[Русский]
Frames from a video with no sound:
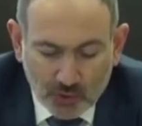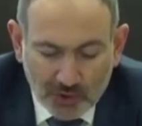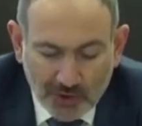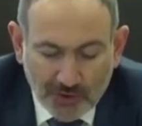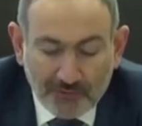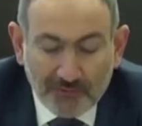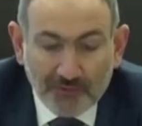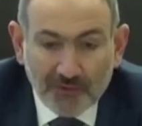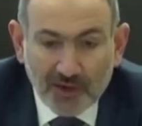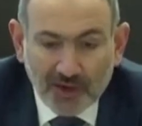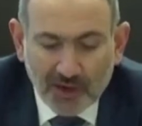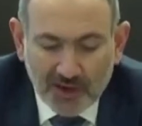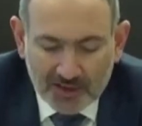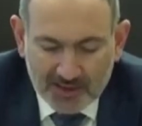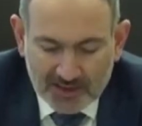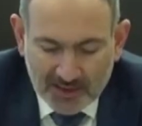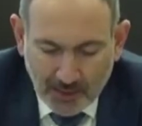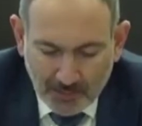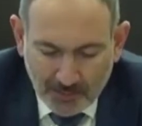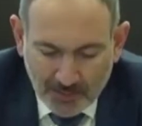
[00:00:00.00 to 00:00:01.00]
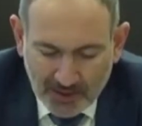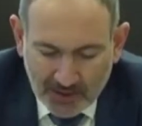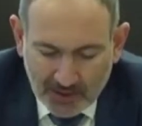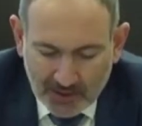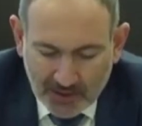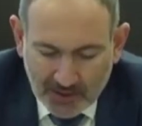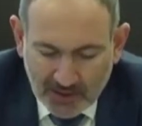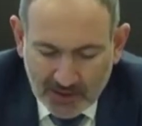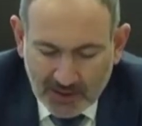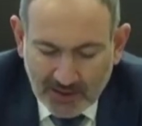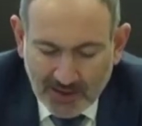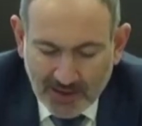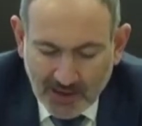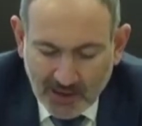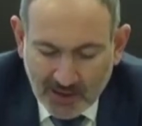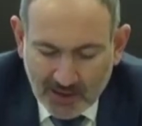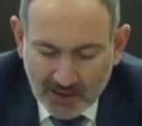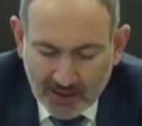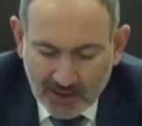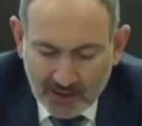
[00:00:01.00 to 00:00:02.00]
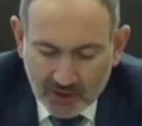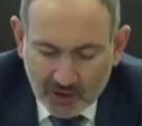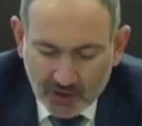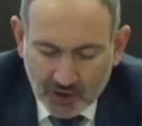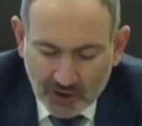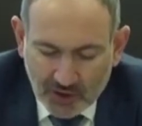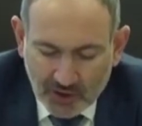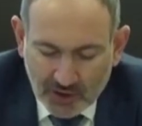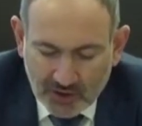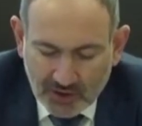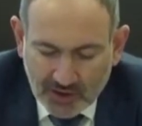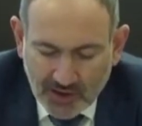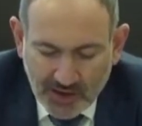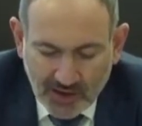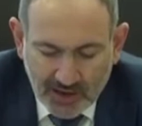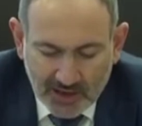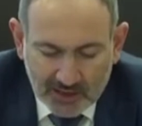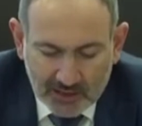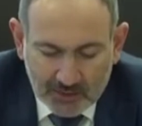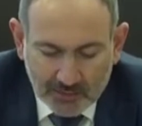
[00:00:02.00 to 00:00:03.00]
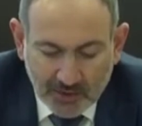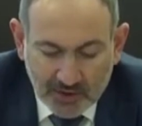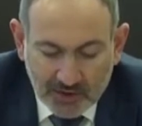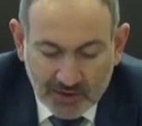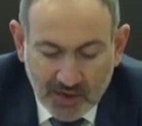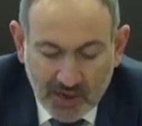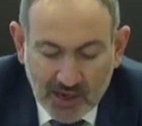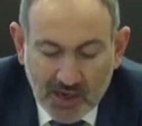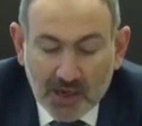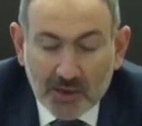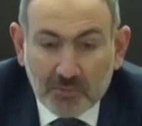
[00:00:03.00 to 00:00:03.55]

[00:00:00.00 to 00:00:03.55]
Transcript: уже ввели запреты или ограничения на экспорт